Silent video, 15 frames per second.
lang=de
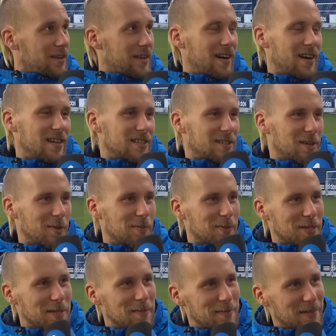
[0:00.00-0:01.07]
Ja, ich glaube,
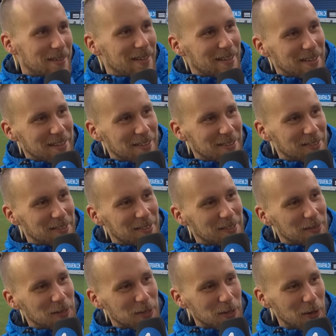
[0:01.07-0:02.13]
es gibt äh,
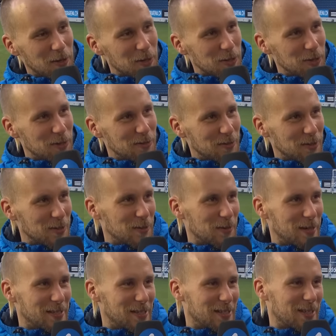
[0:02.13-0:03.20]
auch eine schöne Frisur.
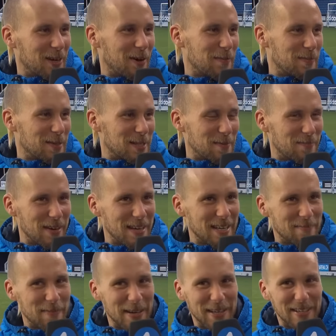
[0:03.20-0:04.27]
Also ich glaube, es gibt
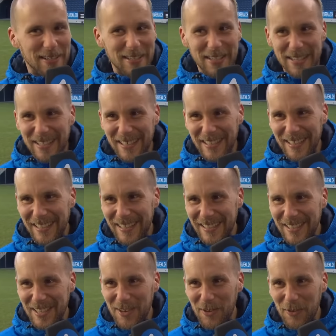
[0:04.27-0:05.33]
wenig Männer, die, äh,
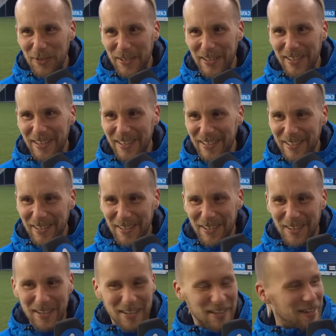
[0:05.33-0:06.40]
die ohne
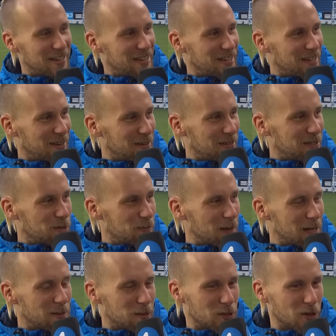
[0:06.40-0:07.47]
äh, ja, in den
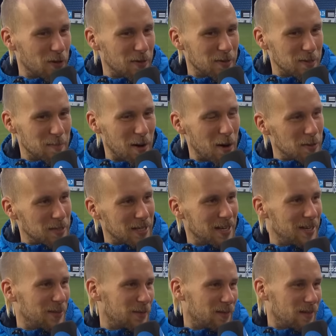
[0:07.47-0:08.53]
Spiegel zu schauen aus dem Haus
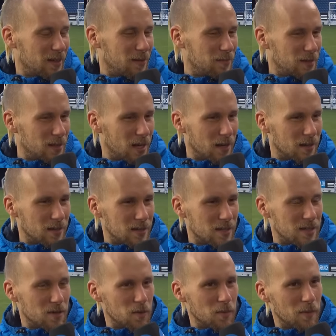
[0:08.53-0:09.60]
gehen. Und äh, ich denke, dass
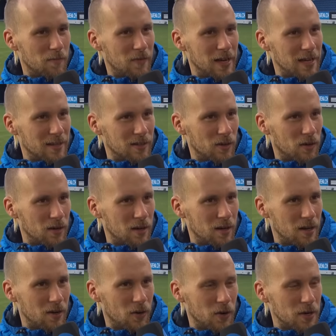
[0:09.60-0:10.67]
es zum gepflegten
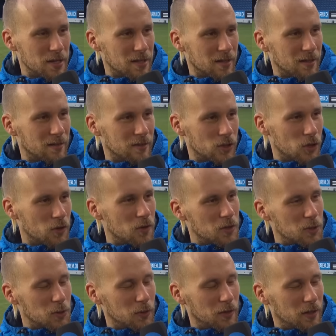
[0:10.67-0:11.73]
Äußeren schon
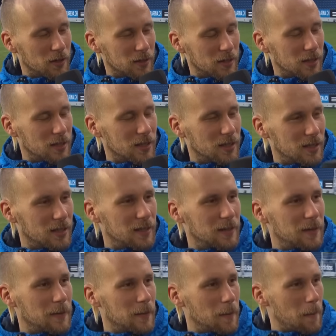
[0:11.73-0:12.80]
dazugehört. Und die
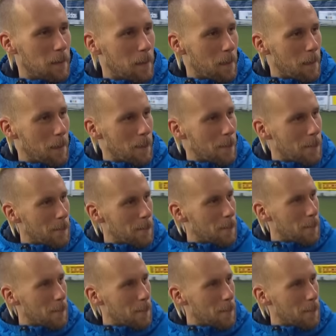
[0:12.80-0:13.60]
letzten beiden Stichwörter